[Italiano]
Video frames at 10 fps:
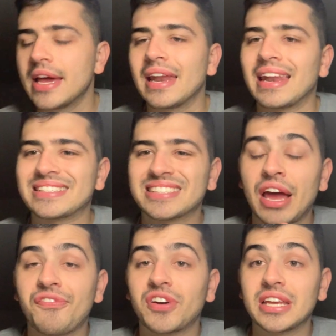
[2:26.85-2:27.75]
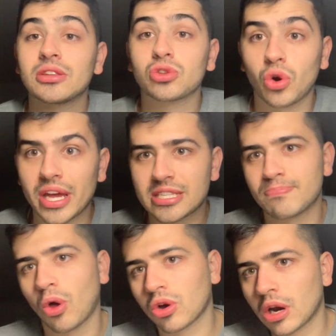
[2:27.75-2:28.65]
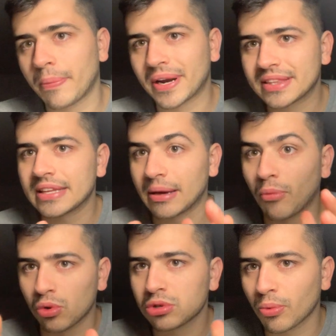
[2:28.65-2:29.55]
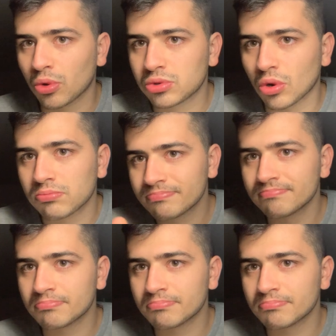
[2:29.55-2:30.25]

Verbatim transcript: la schiaffa dentro e sblocca una partita molto molto mm,